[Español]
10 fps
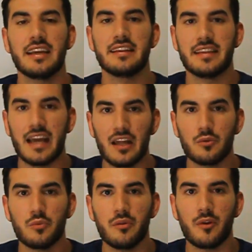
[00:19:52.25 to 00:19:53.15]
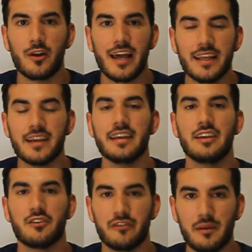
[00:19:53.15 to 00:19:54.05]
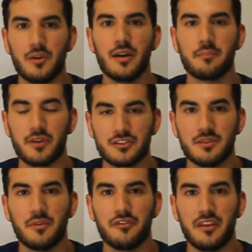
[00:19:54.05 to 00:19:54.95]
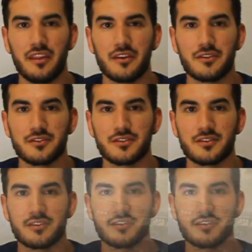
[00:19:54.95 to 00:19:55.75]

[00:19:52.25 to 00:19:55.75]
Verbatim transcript: dejad un muy buen like y nos vemos en próximos vídeos.